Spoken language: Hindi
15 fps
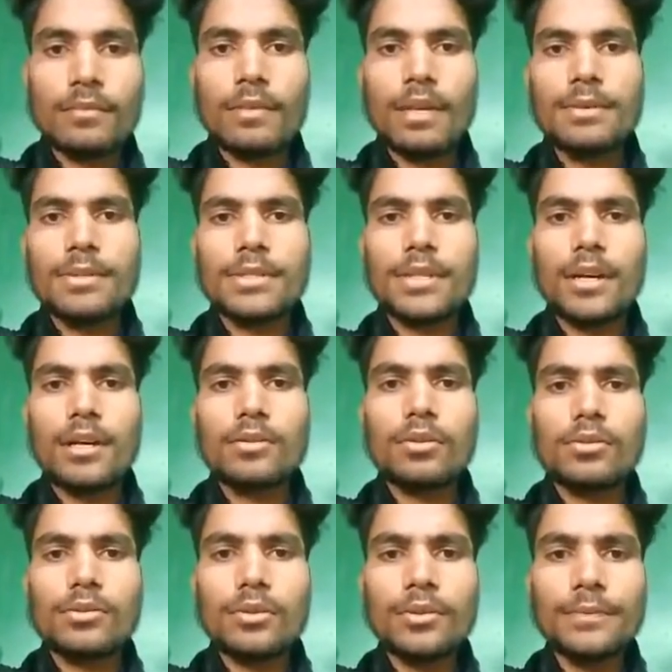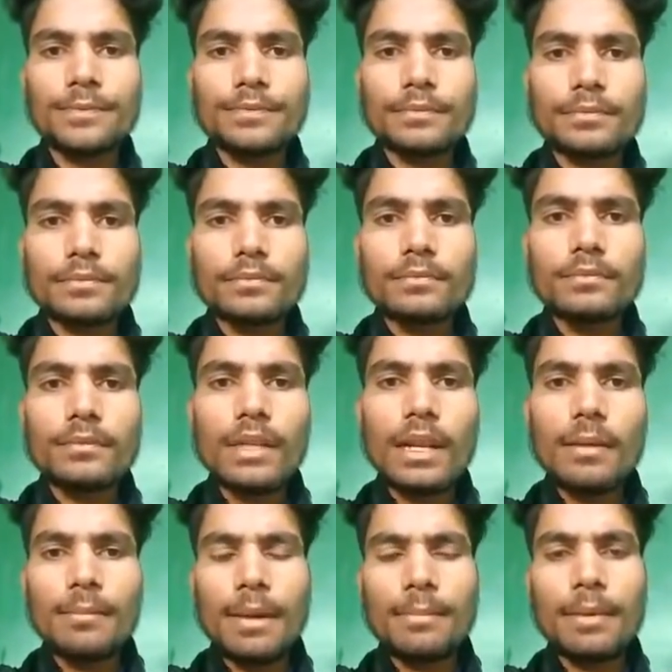नमस्कार दोस्तों
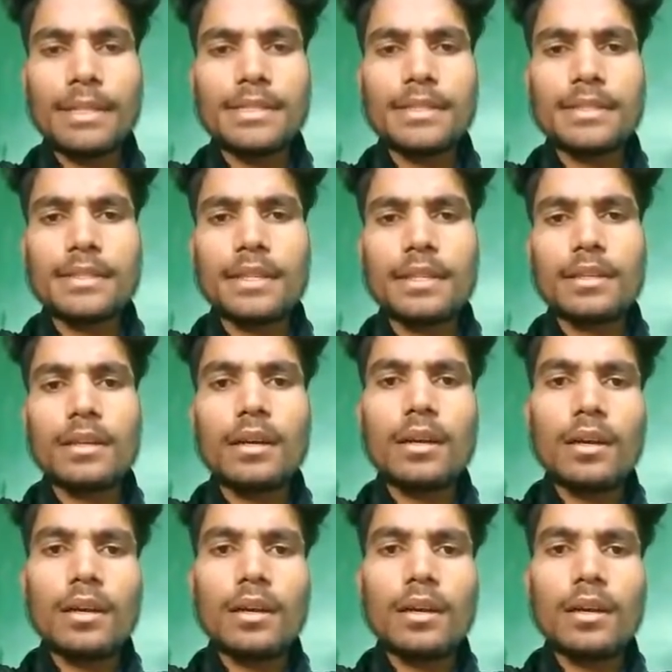मैं बच्चन सिंह